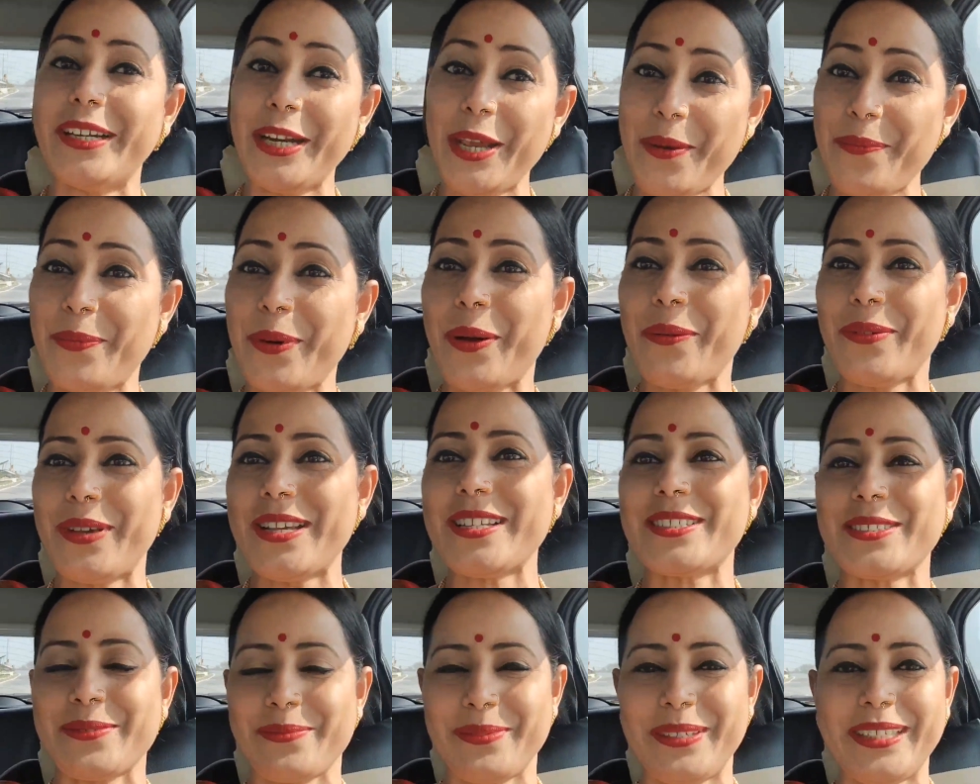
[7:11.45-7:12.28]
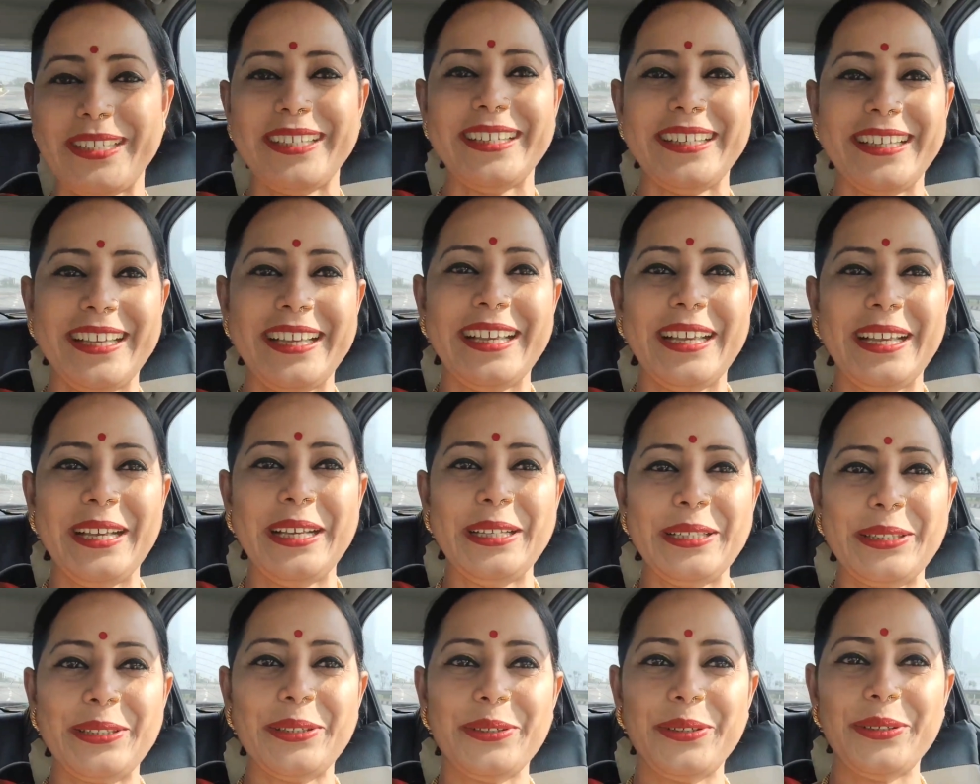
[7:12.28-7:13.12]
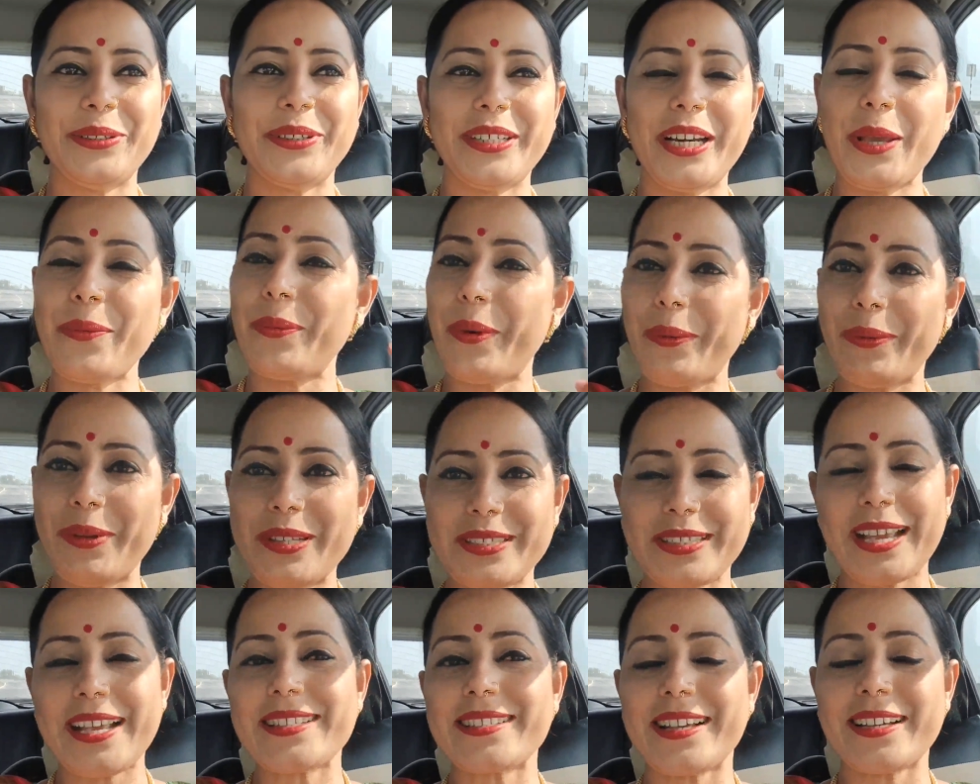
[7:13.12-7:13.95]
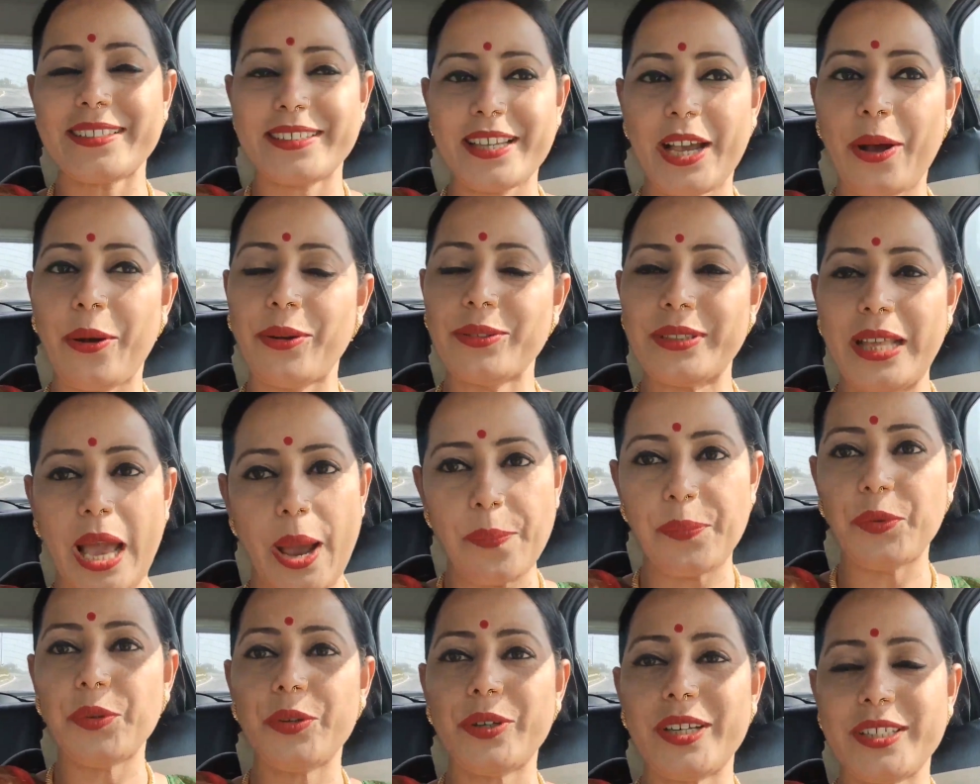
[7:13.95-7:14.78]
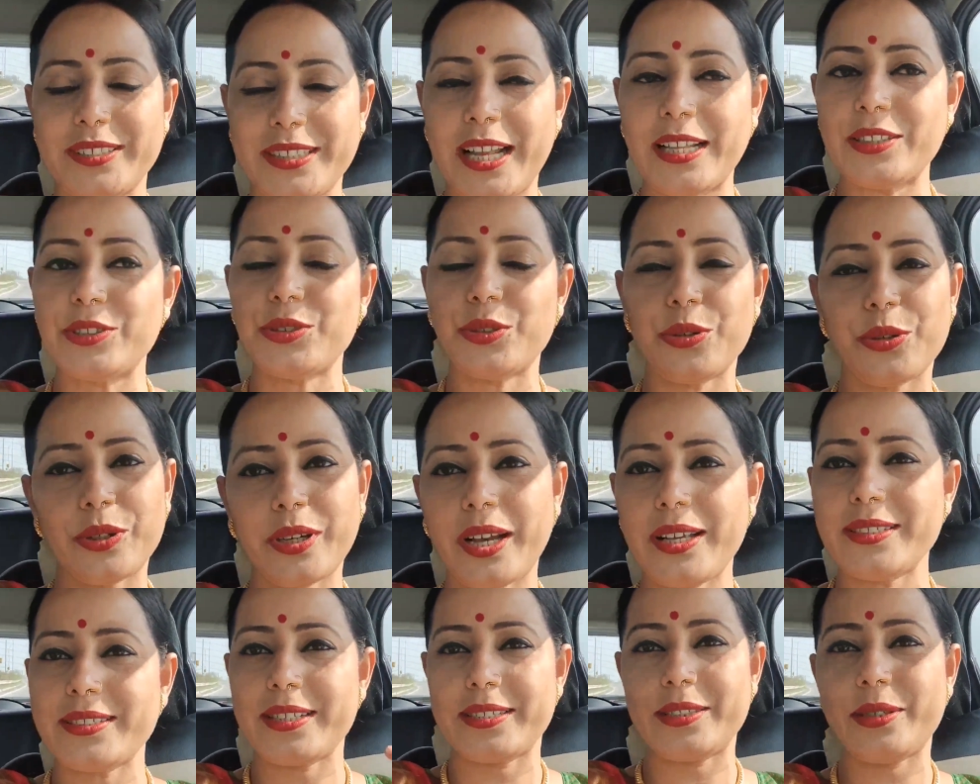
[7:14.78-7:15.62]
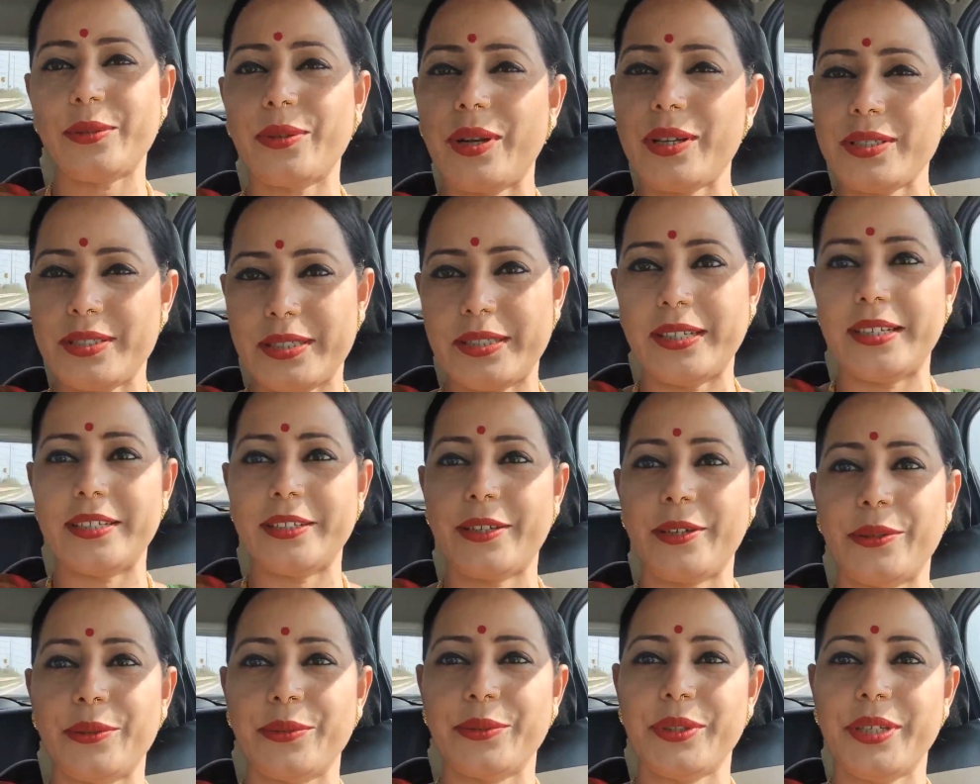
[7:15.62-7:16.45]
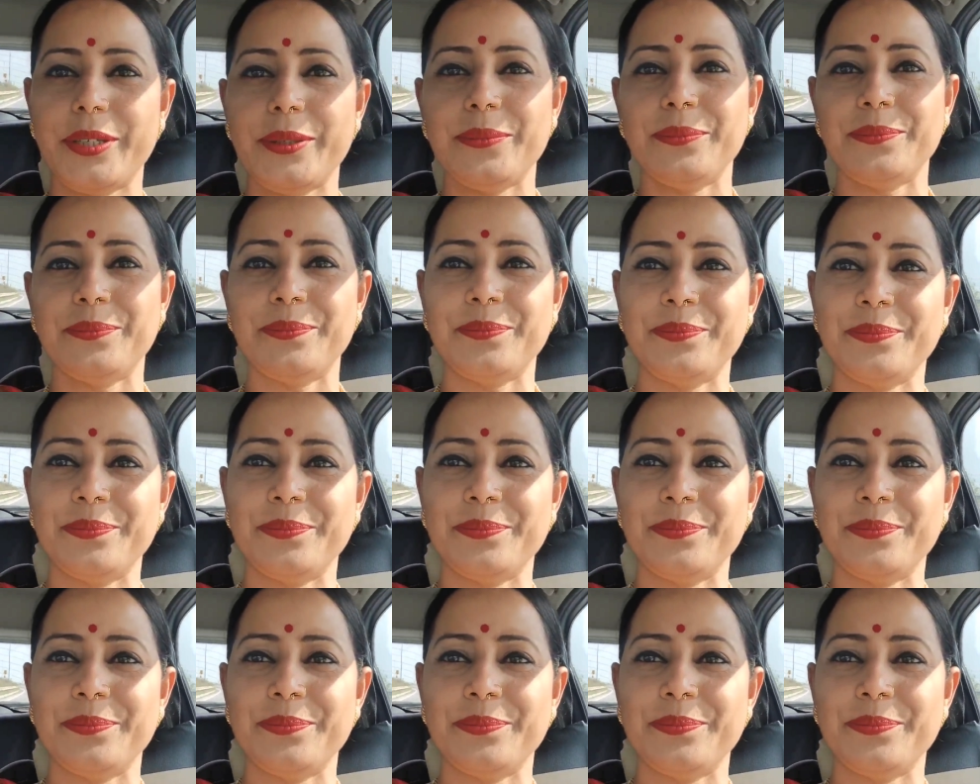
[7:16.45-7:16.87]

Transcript: गृह प्रवेश में तो गृह प्रवेश कैसा क्या होता है आप लोगों के साथ जो होगा जैसे होगा शेयर करूँगी